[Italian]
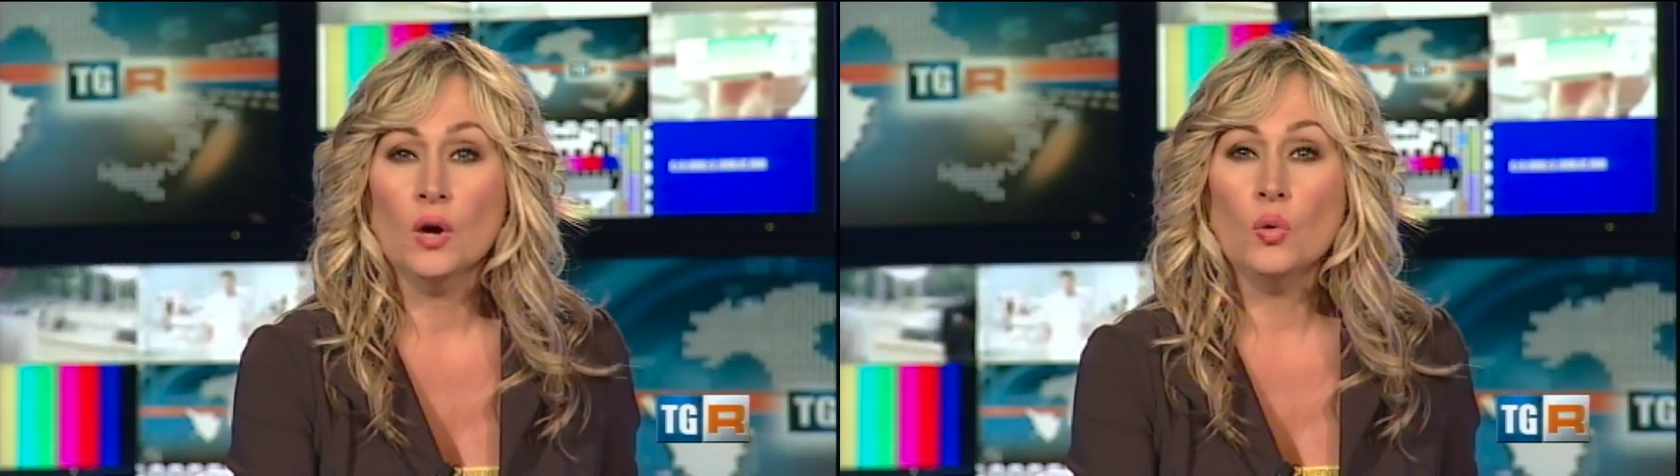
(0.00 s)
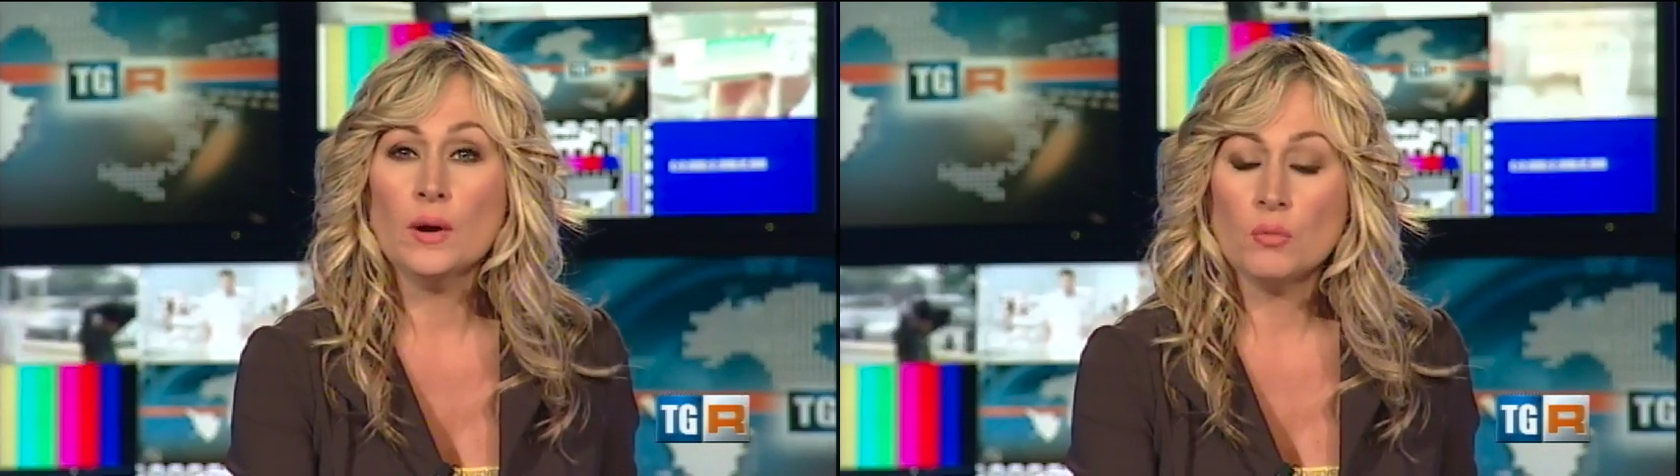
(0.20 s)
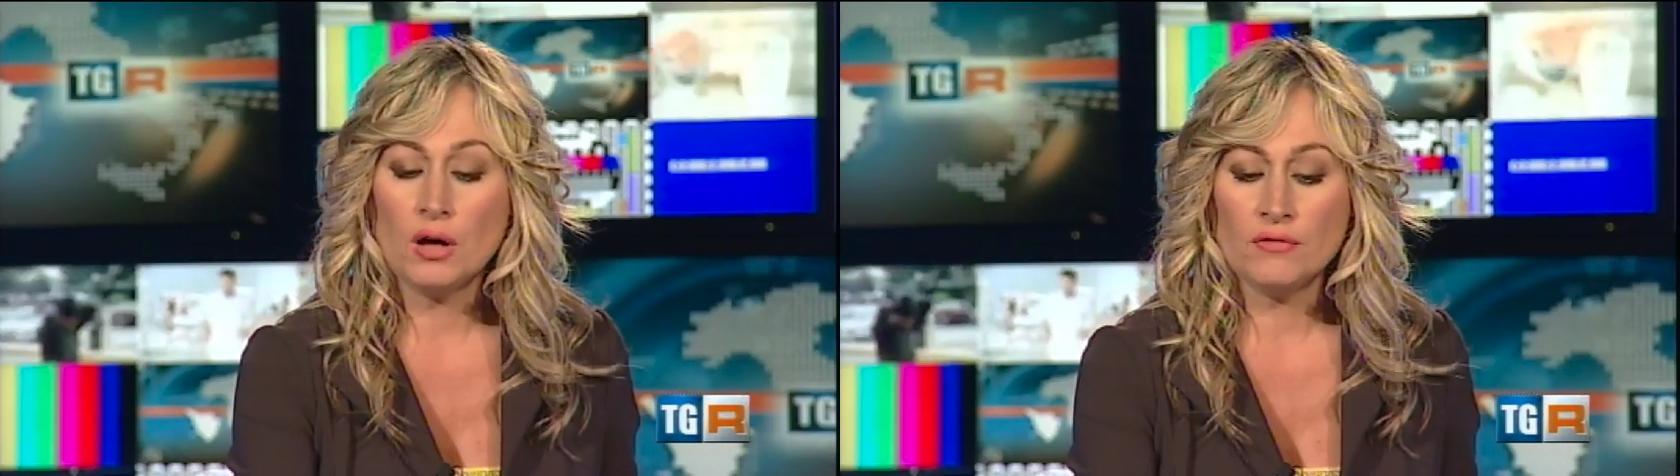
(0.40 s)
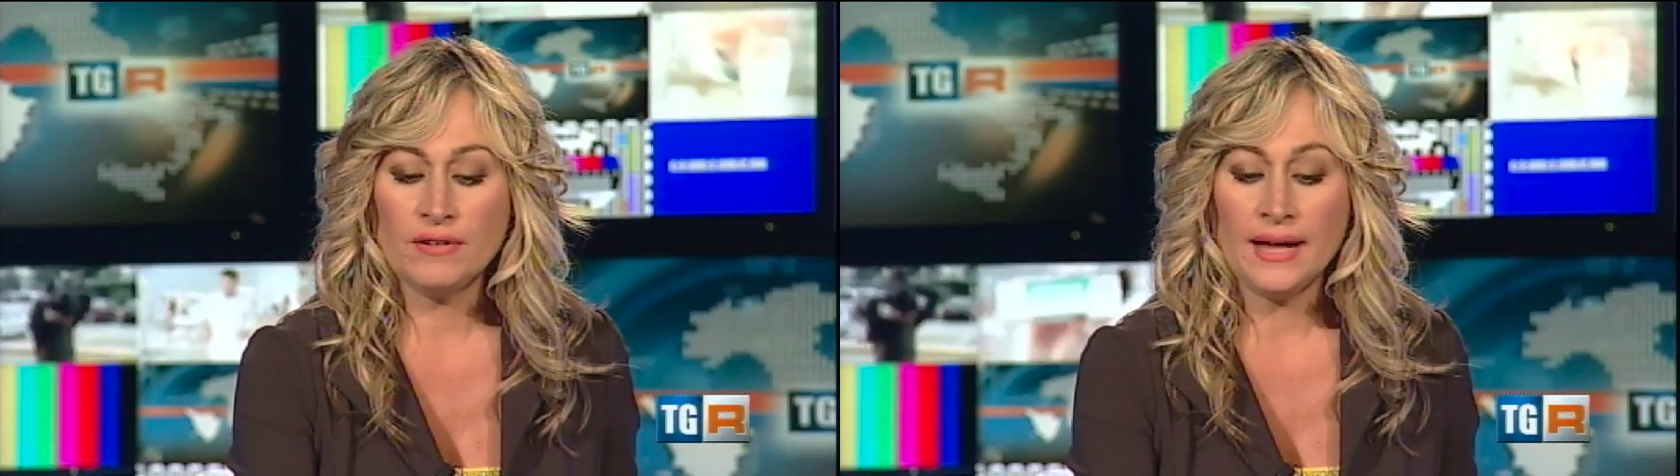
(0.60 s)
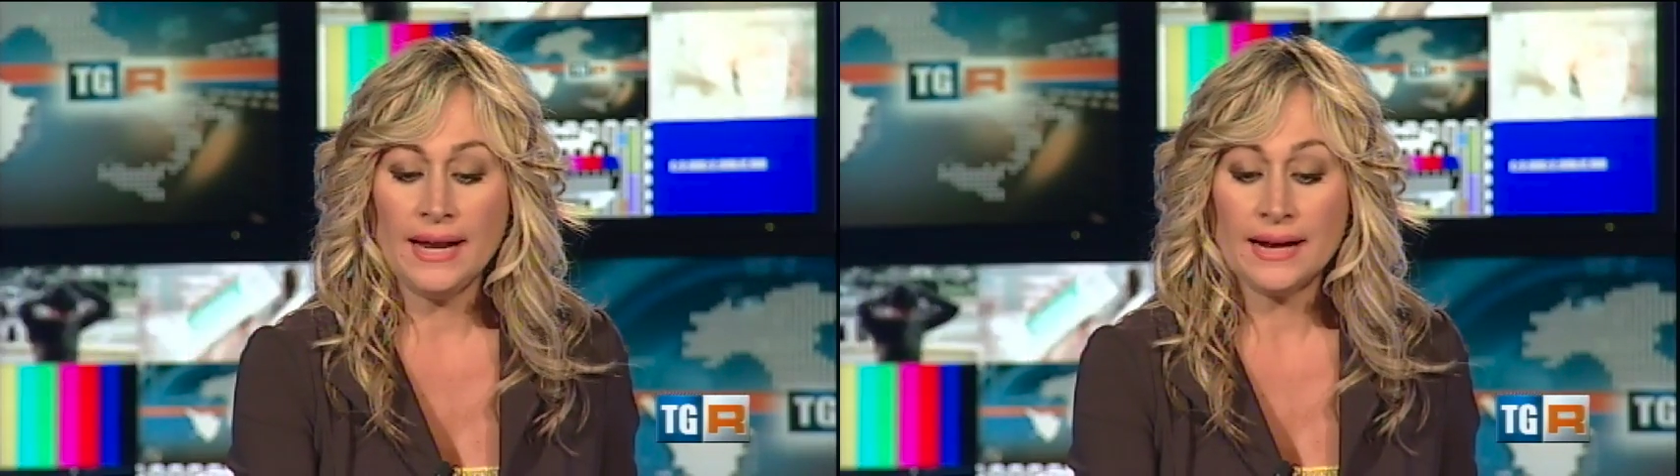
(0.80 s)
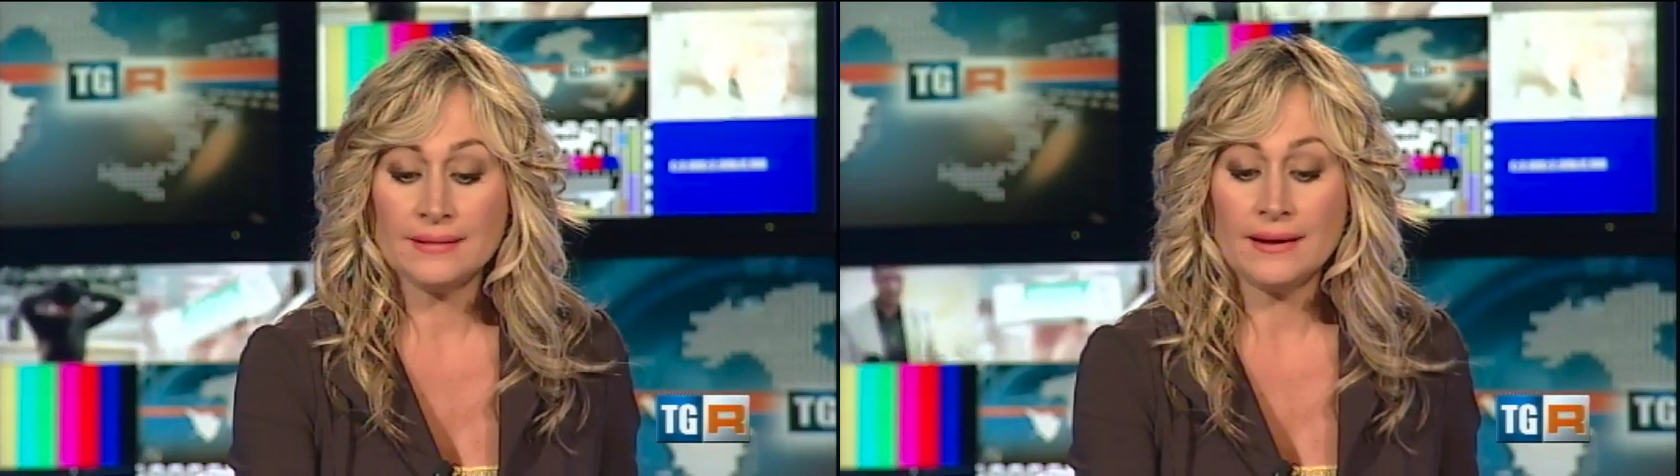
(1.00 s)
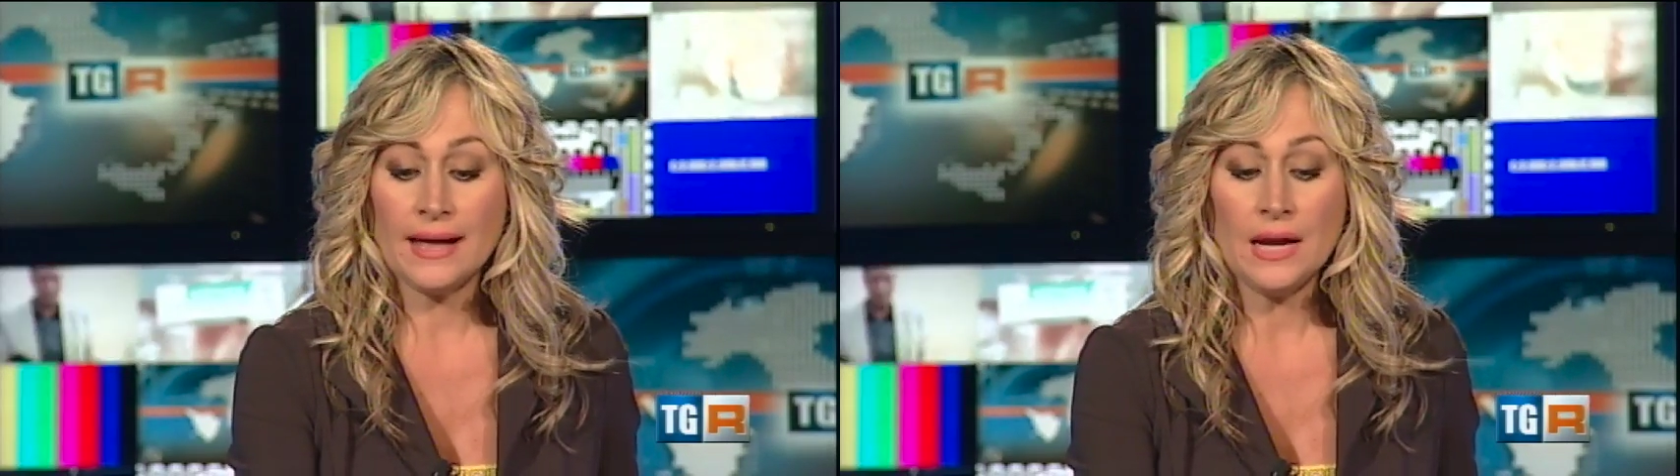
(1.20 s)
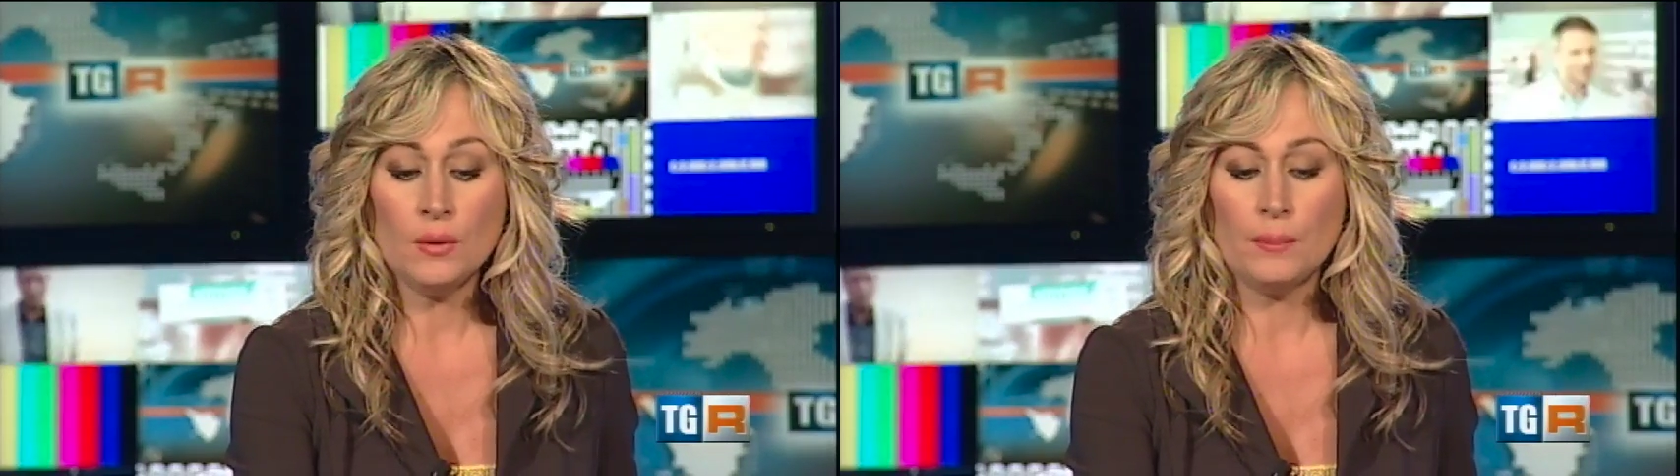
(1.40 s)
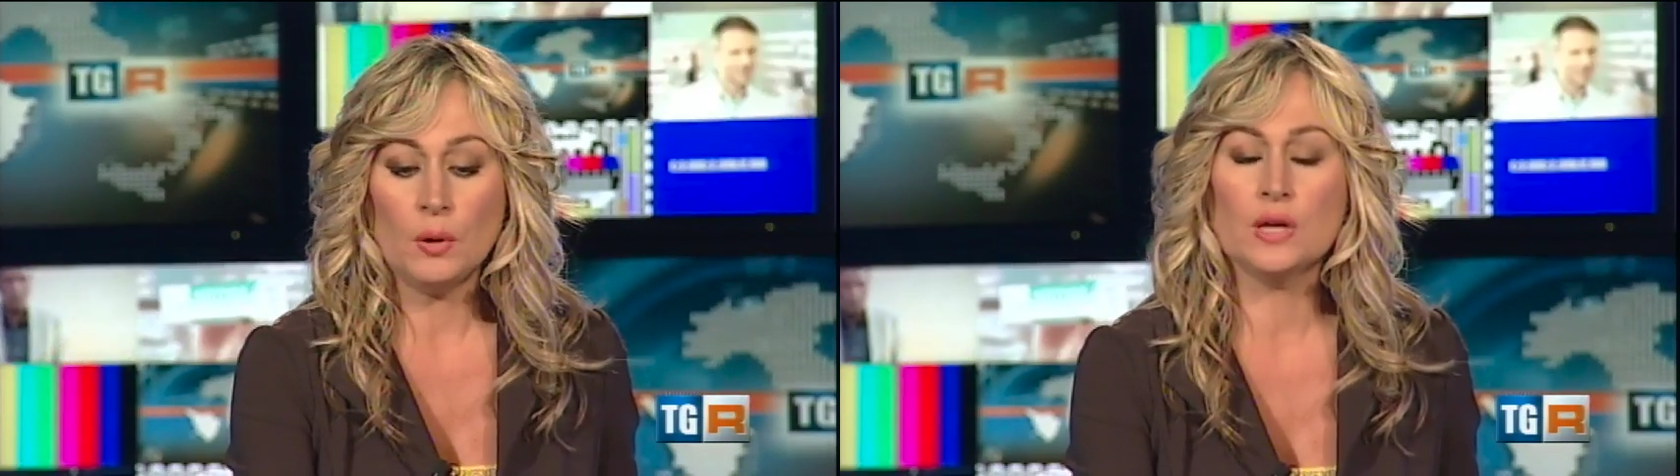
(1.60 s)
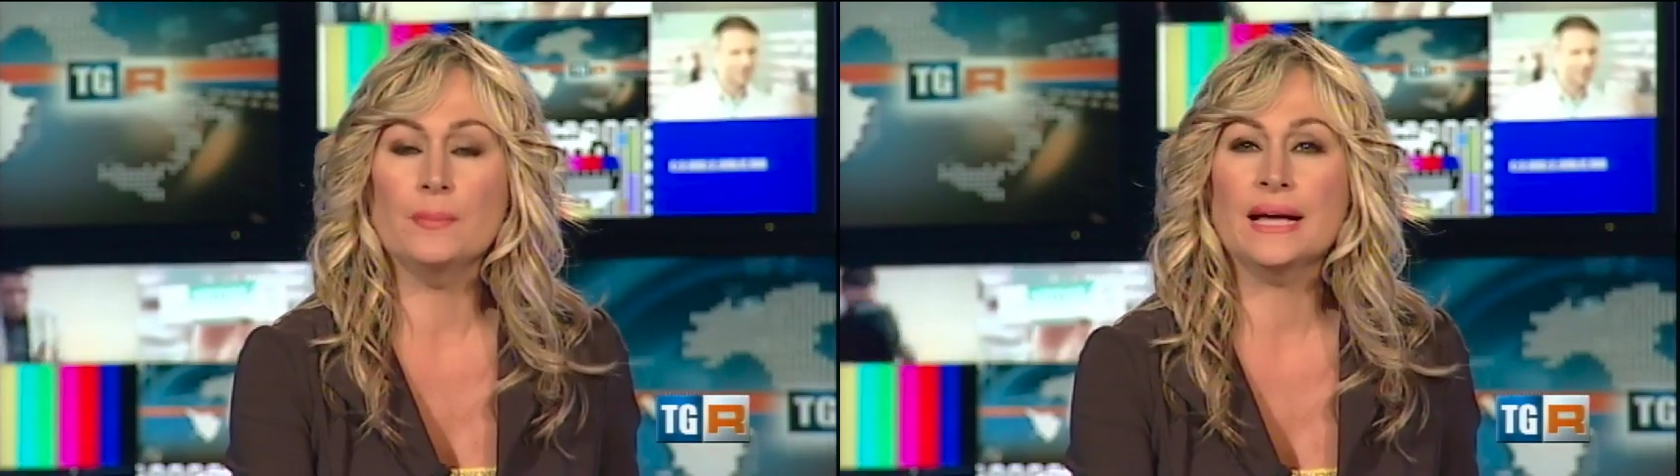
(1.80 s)
Una nuova larderello a
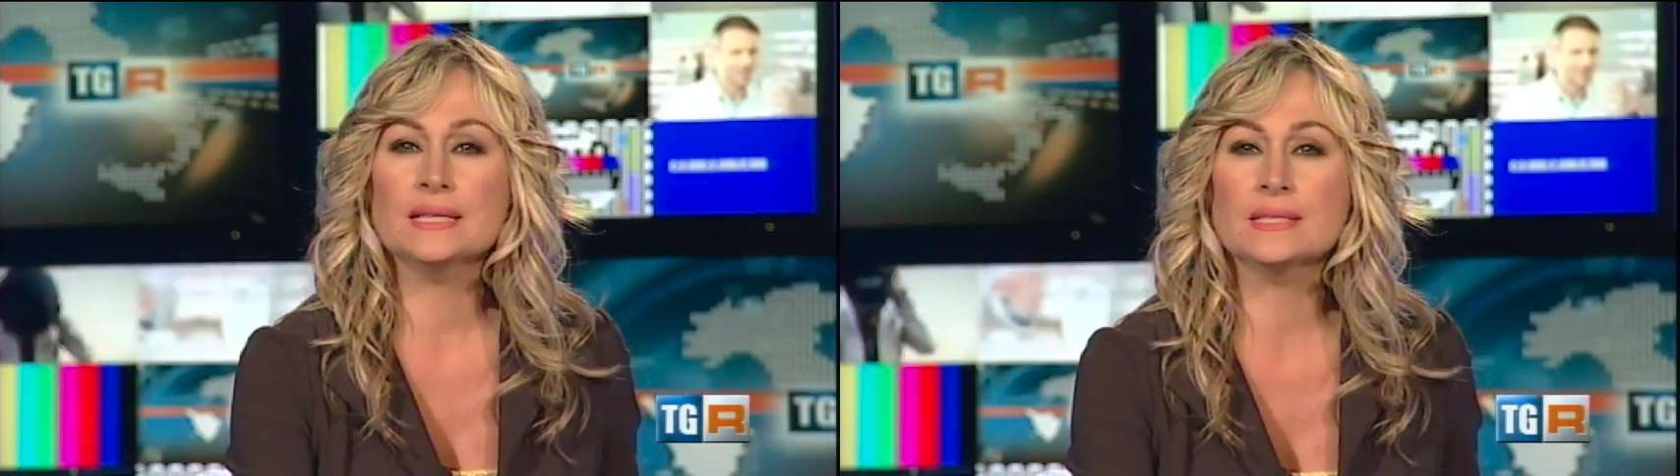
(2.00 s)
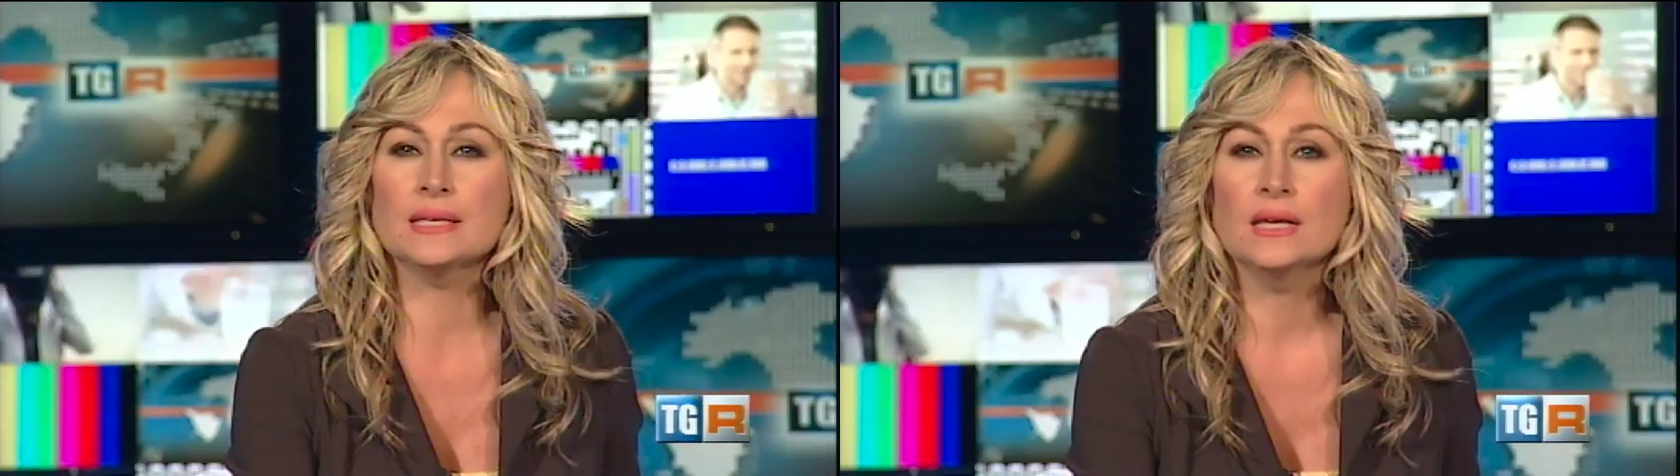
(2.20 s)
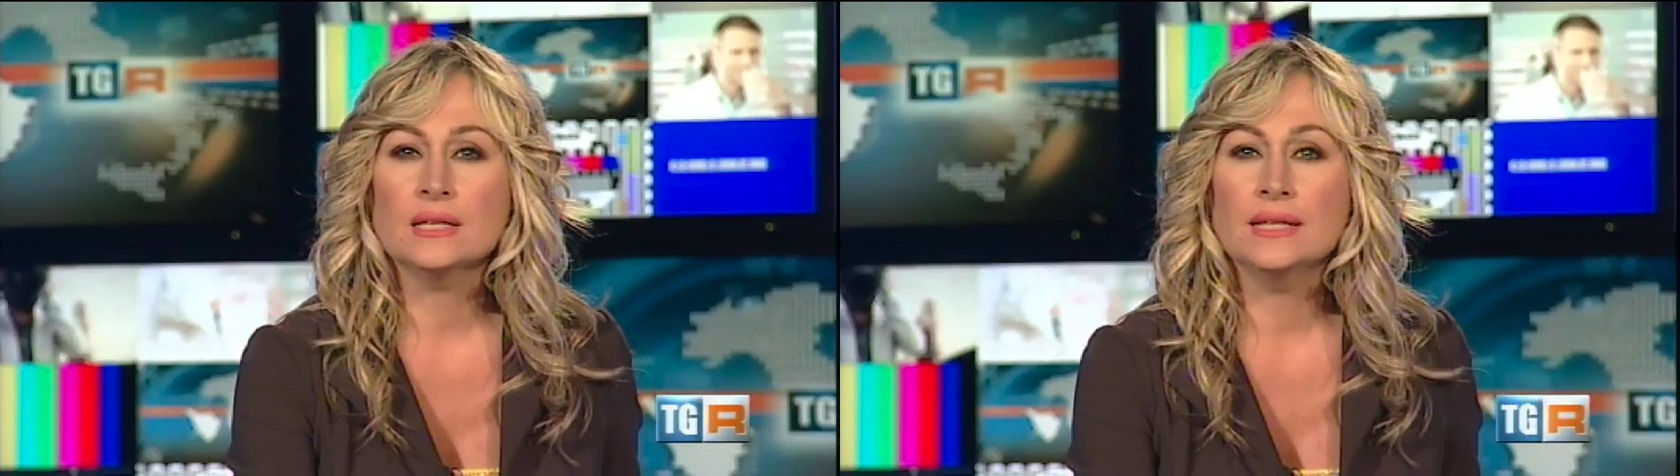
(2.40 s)
pochi passi